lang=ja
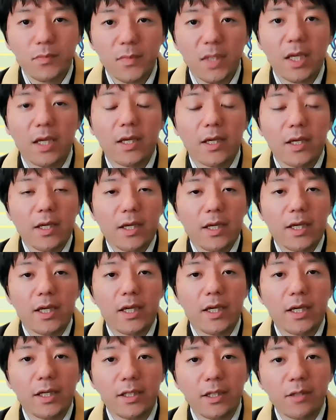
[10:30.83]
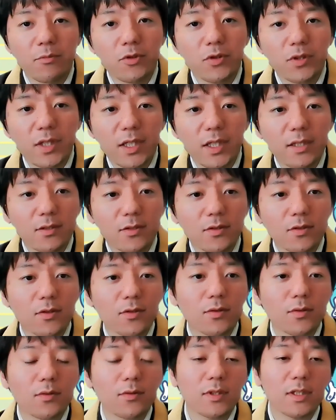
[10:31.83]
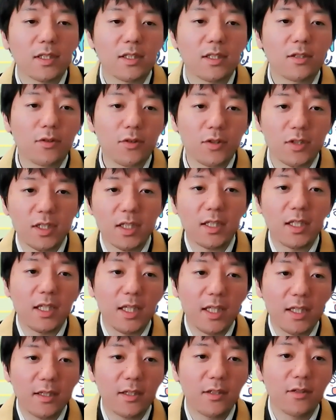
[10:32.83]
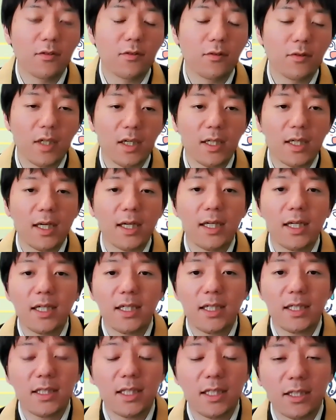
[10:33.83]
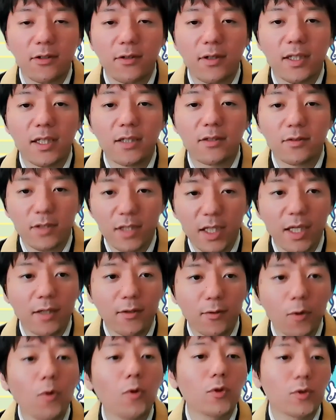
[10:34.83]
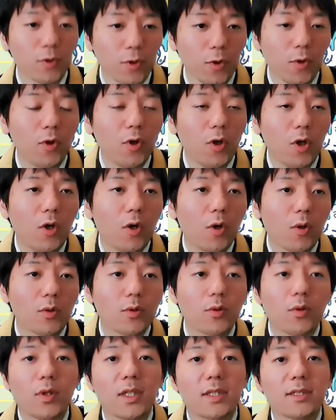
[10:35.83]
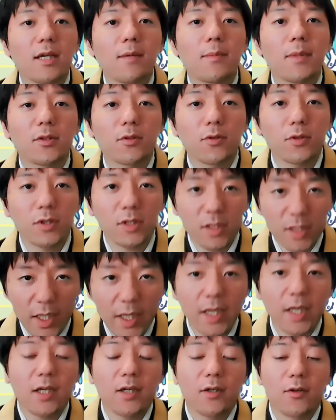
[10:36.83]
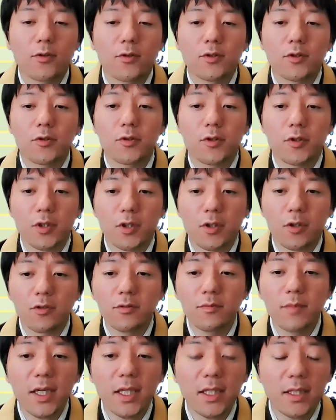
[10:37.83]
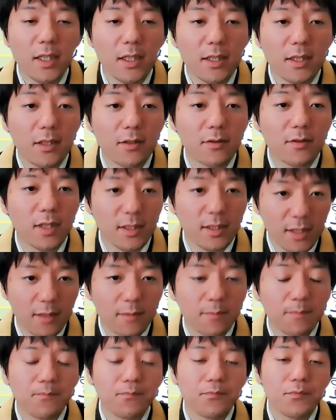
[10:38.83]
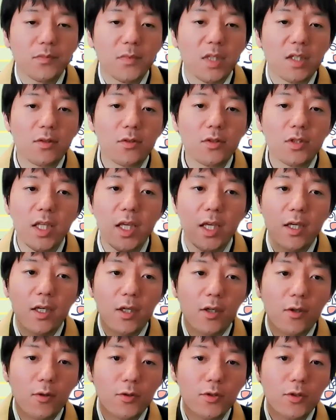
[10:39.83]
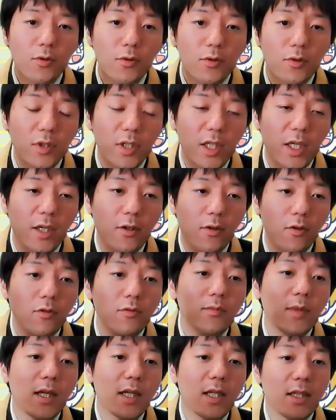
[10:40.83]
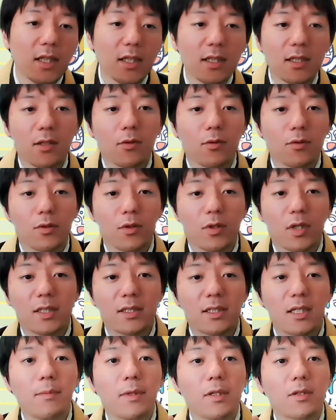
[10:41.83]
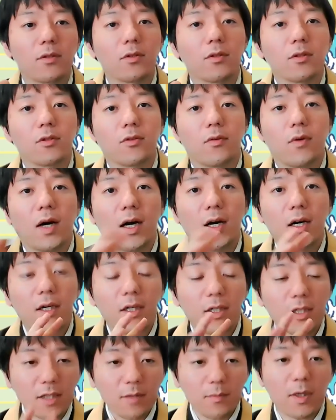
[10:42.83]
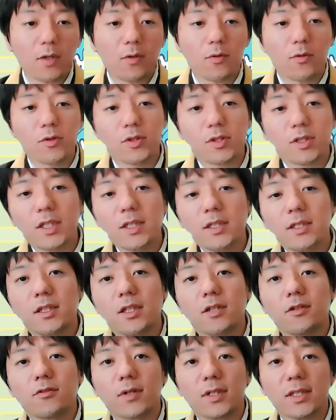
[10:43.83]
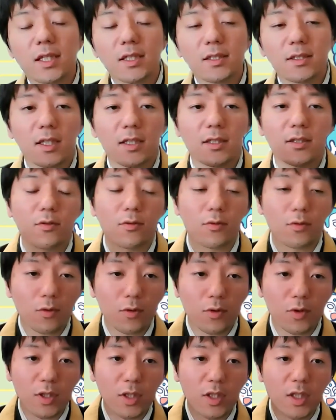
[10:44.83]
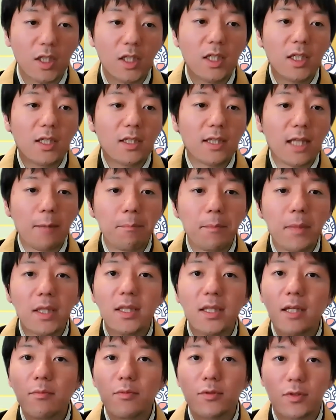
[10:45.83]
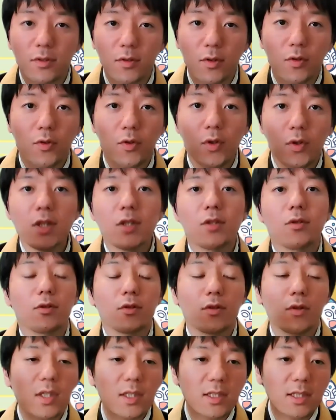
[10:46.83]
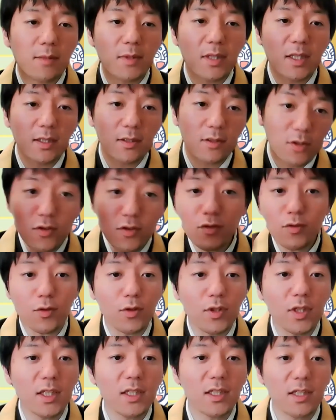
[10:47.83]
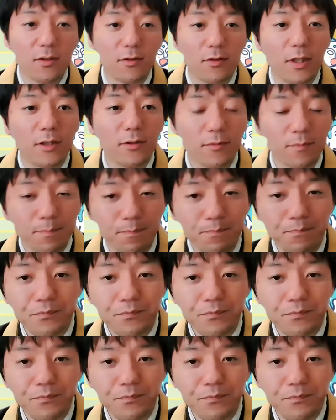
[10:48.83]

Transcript: で、えー、眠ってずっとそこでじっとしててねっていうような考え方ではなくて、王女、仏様としてお浄土にお生まれになってください。でそして、お浄土でお生まれになった仏様というのは、今こうして生きている私たちのところに何万打仏の声の仏様なんですぐ飛んできてくれる。